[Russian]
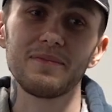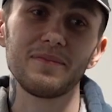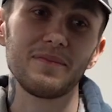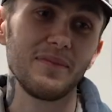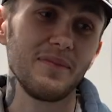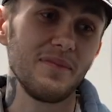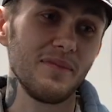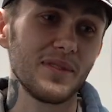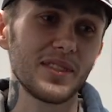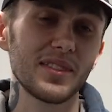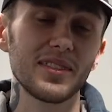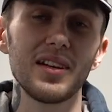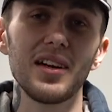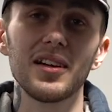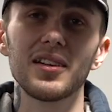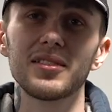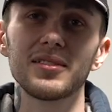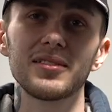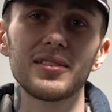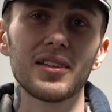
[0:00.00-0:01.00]
Ну,
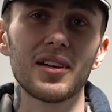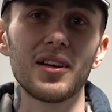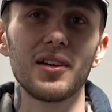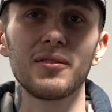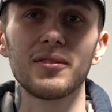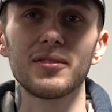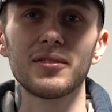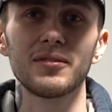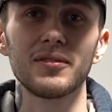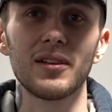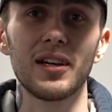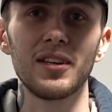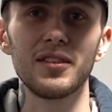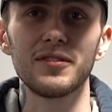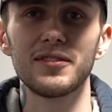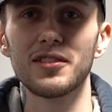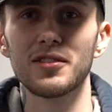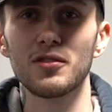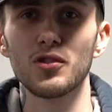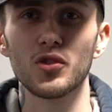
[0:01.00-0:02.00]
страх такой у них. Они
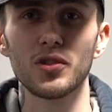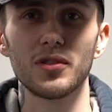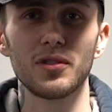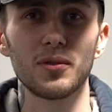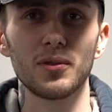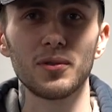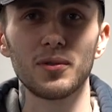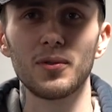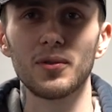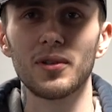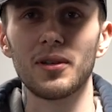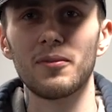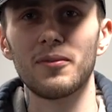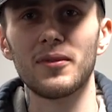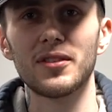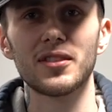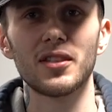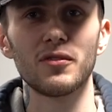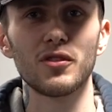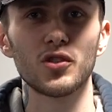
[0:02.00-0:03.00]
все слушают друг друга,
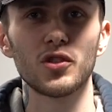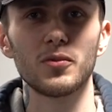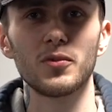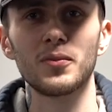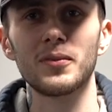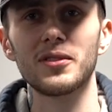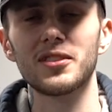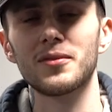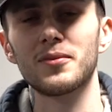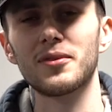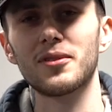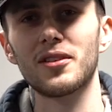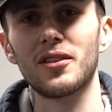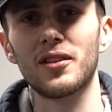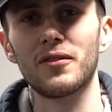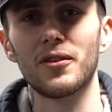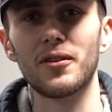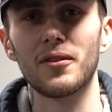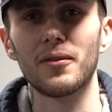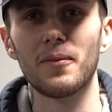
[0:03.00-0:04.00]
вместо того, чтобы думать самой
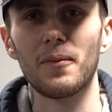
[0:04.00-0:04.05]
головой.